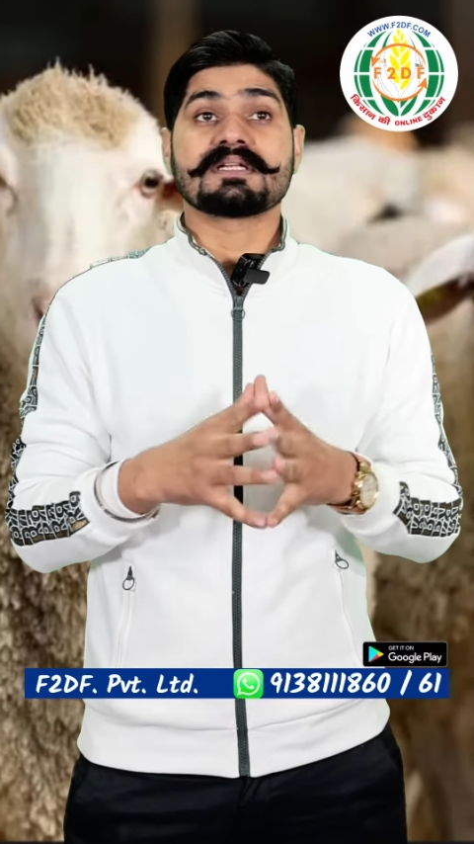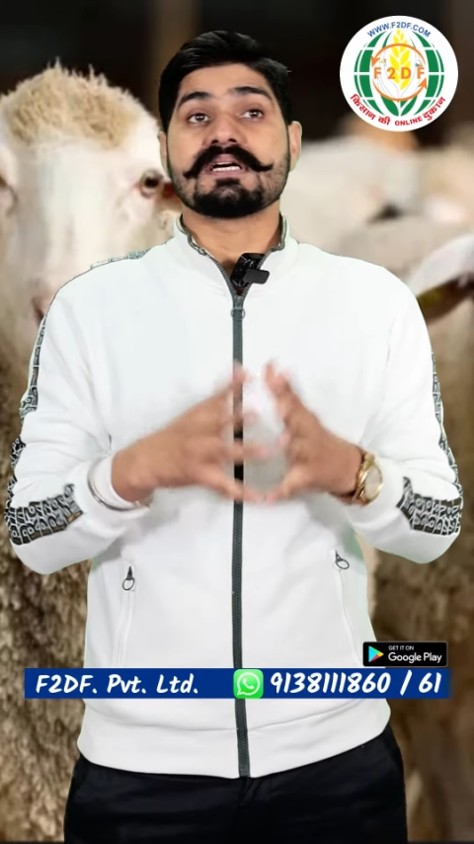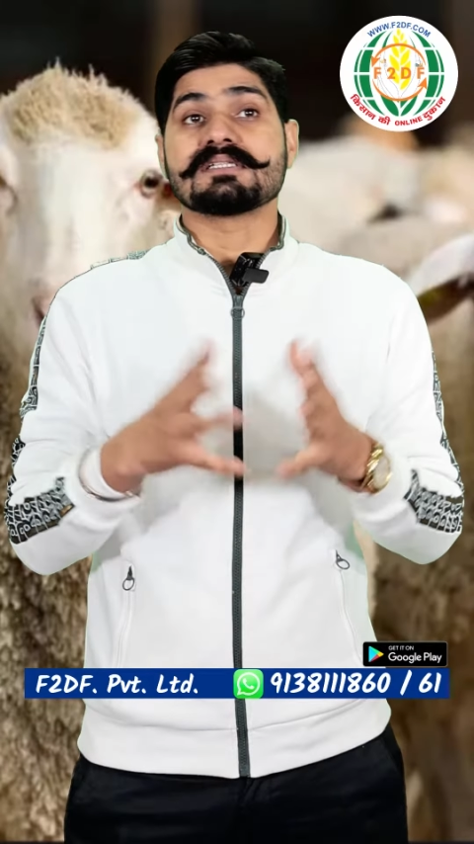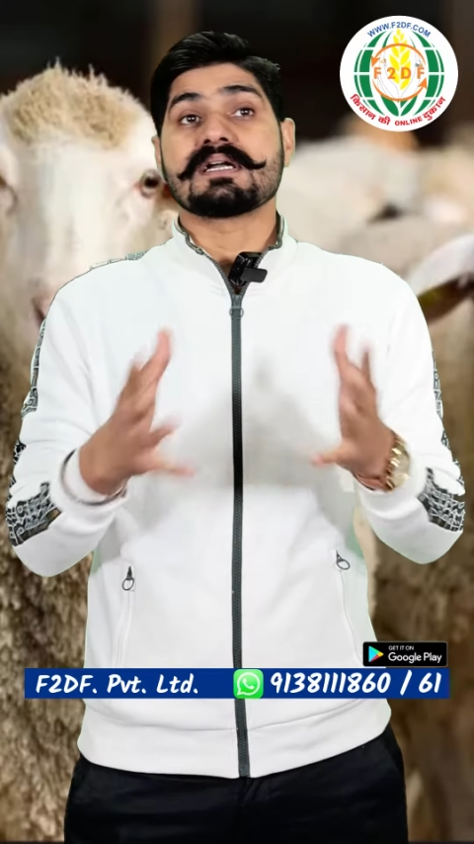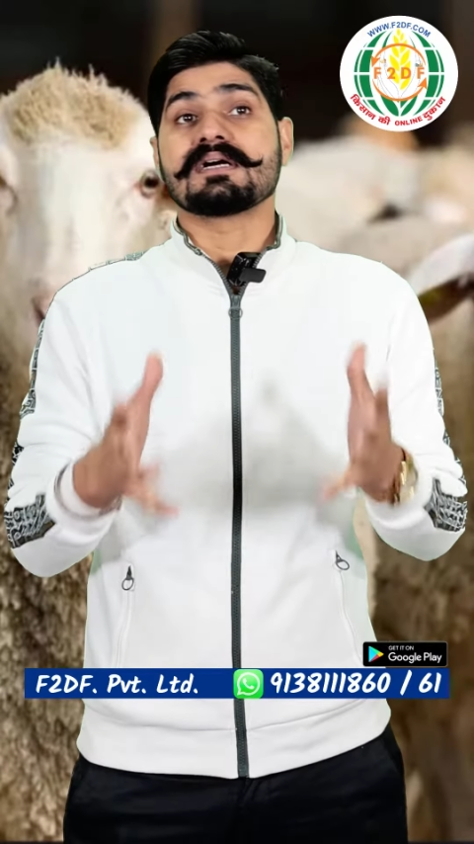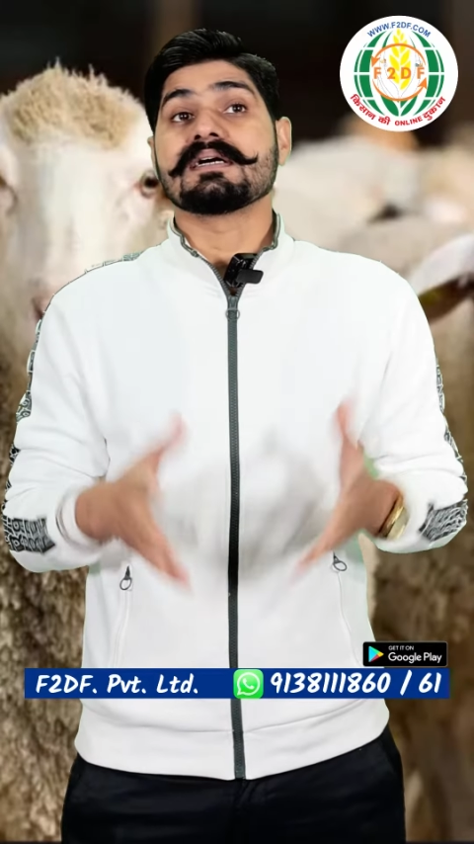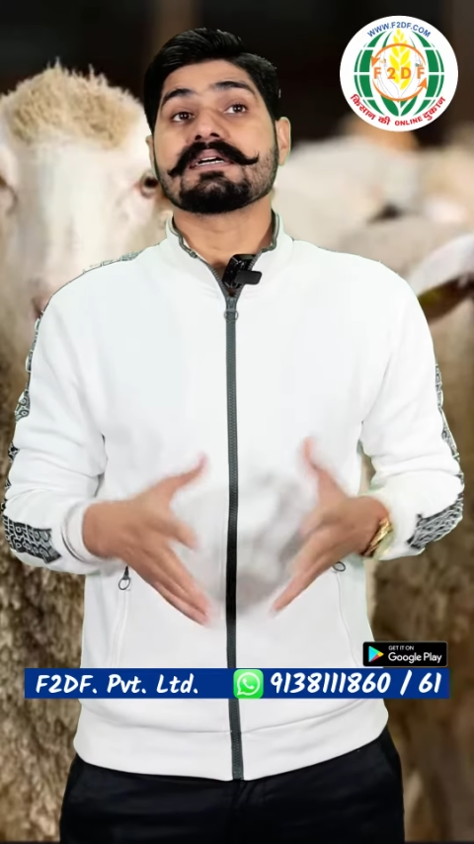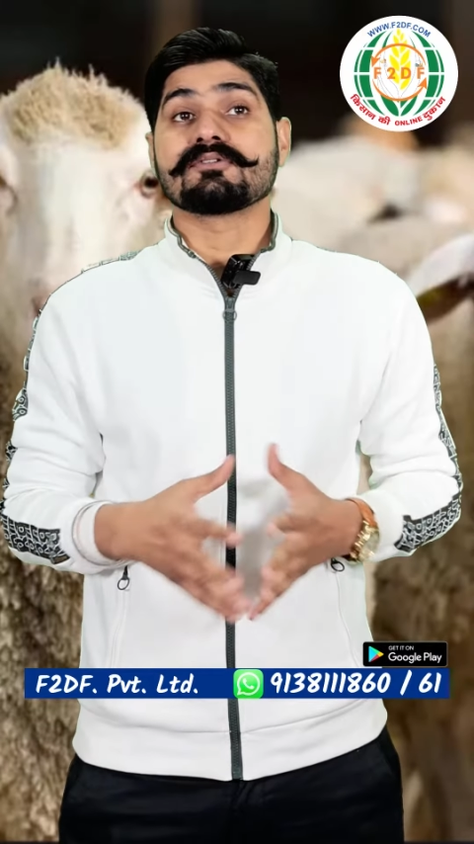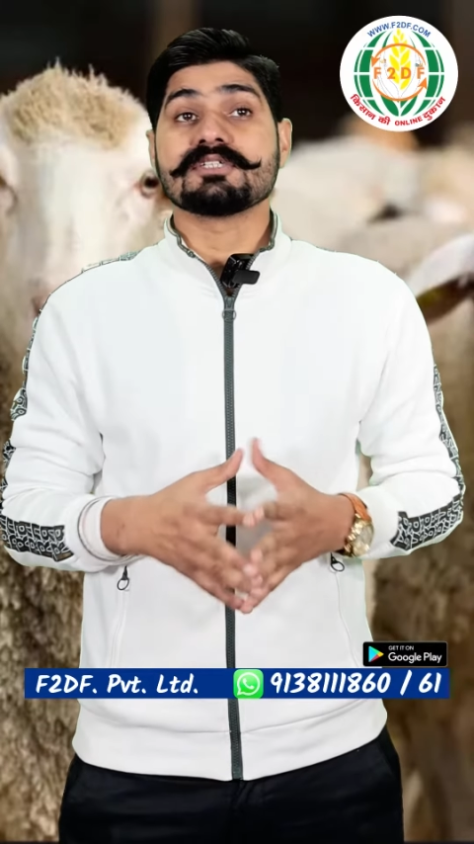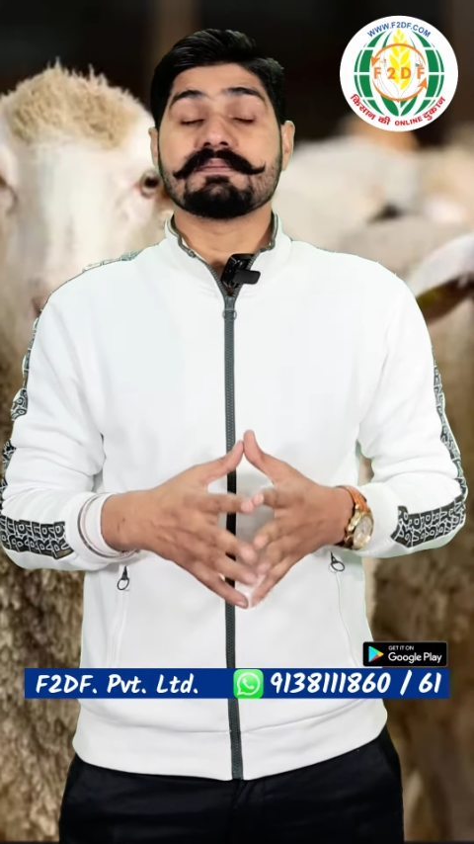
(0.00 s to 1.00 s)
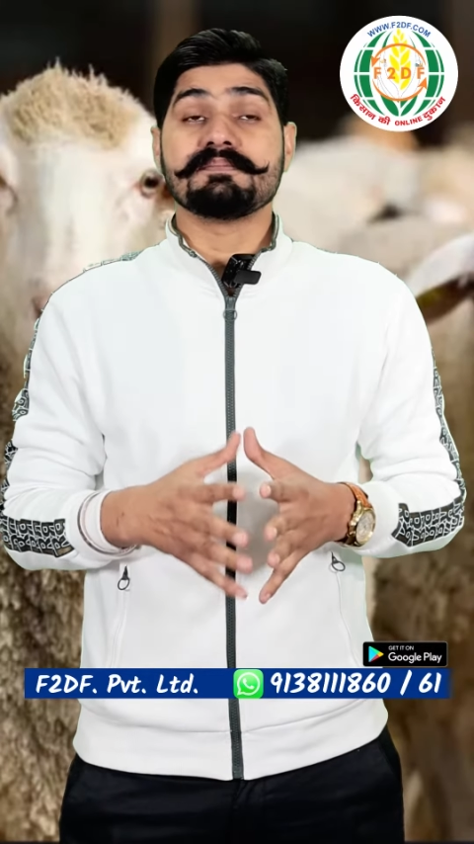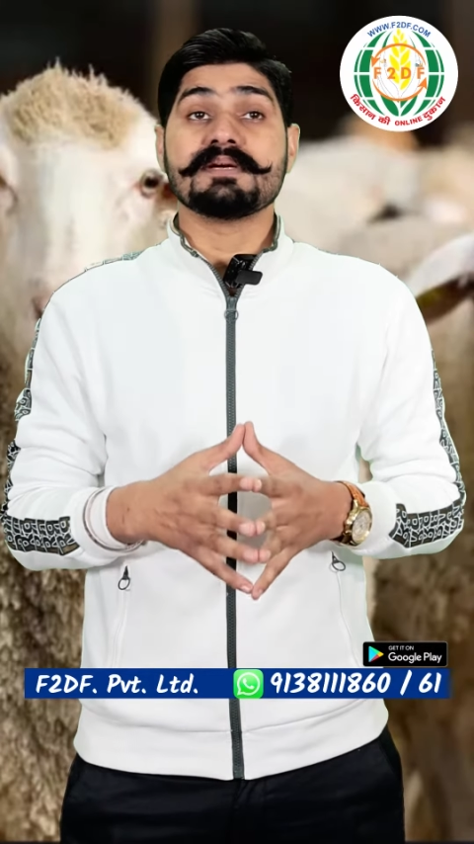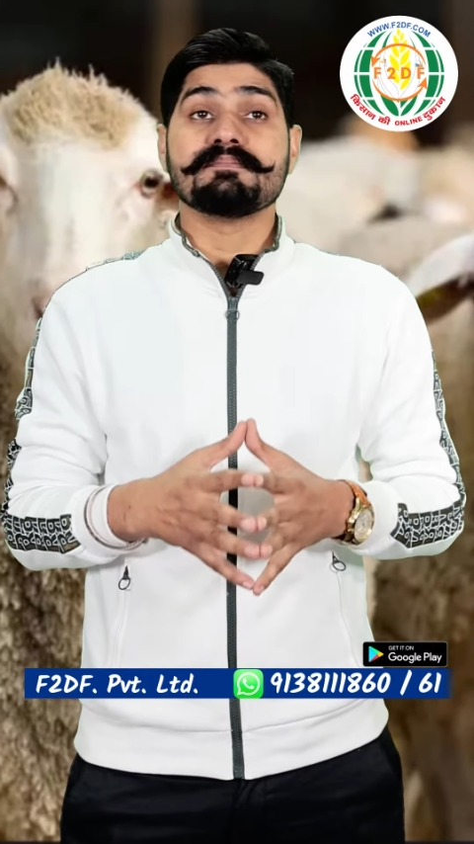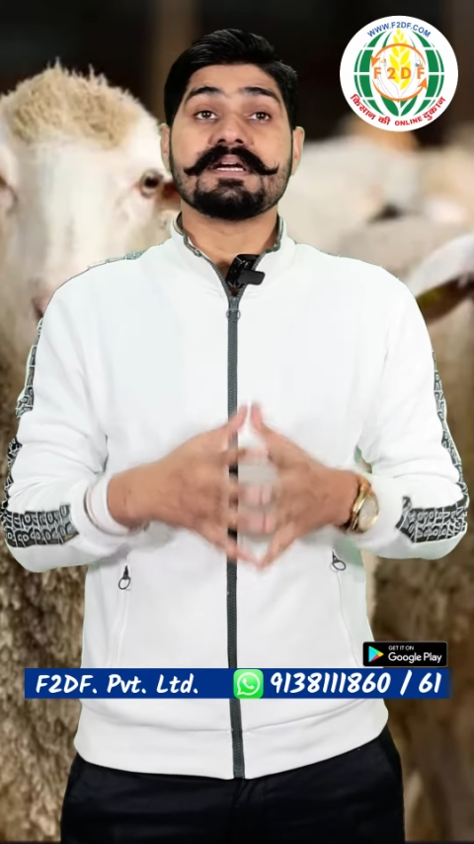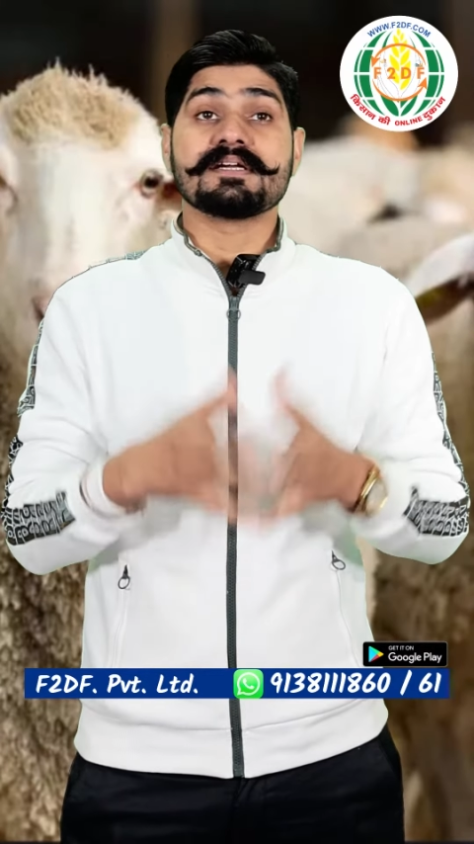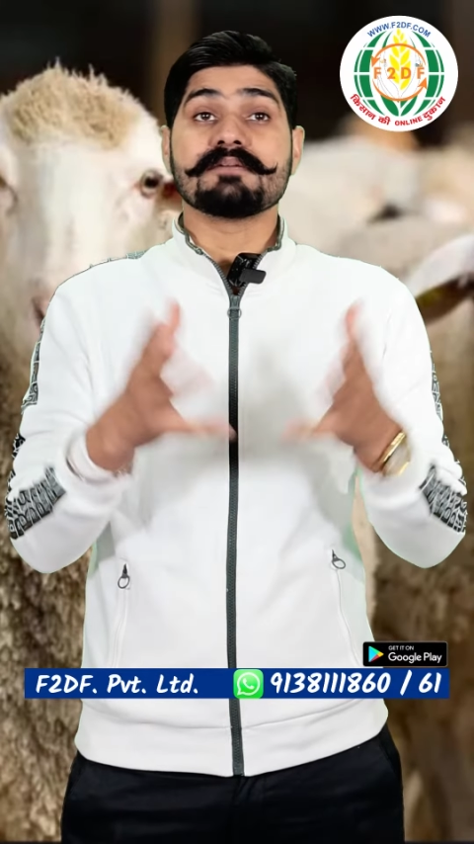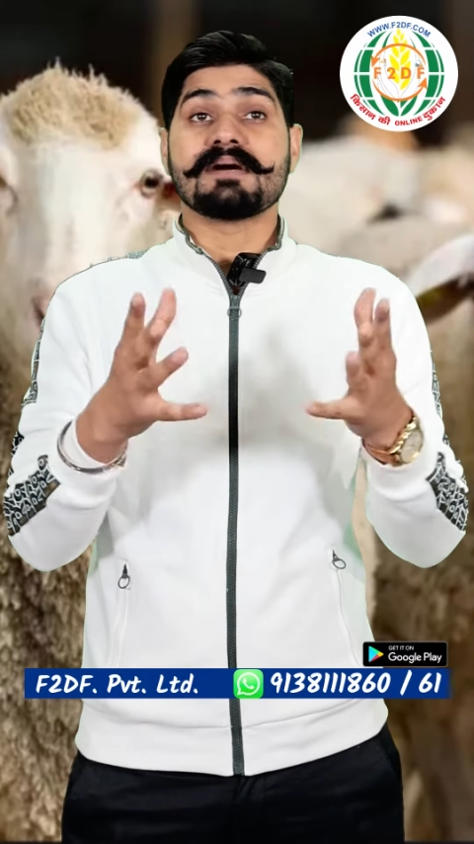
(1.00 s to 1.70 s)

बढ़ता जा रहा है क्योंकि जब भी हम भेड़